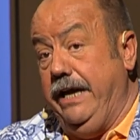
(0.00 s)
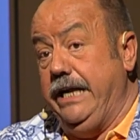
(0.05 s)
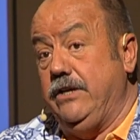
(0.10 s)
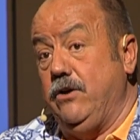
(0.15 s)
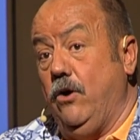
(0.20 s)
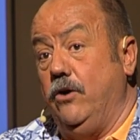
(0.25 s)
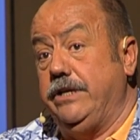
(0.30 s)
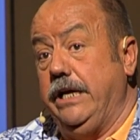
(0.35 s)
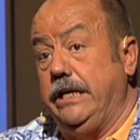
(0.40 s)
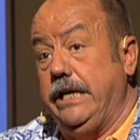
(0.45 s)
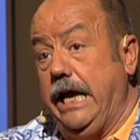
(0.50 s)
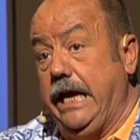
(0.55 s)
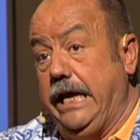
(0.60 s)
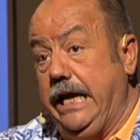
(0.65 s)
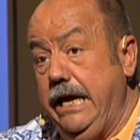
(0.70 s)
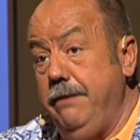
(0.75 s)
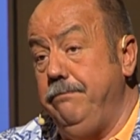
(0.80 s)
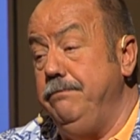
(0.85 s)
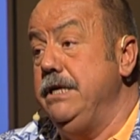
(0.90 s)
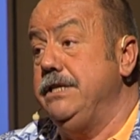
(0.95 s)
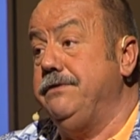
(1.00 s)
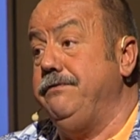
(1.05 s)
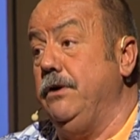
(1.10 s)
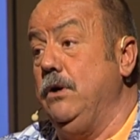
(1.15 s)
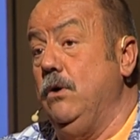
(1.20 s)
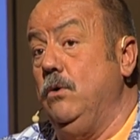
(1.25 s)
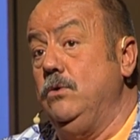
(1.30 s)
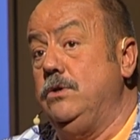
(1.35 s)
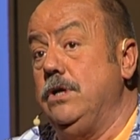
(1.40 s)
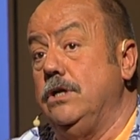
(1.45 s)
werde ich euch das Ergebnis
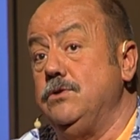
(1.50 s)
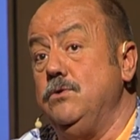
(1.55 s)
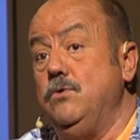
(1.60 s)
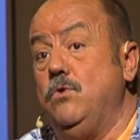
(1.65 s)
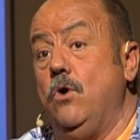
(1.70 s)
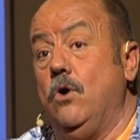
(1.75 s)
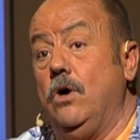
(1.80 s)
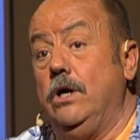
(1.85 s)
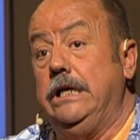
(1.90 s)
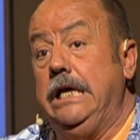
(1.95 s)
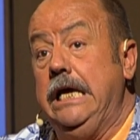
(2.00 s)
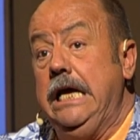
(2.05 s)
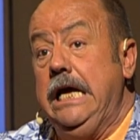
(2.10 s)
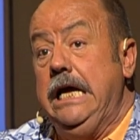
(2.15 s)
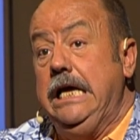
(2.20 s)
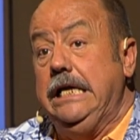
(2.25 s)
von den Untersuchungen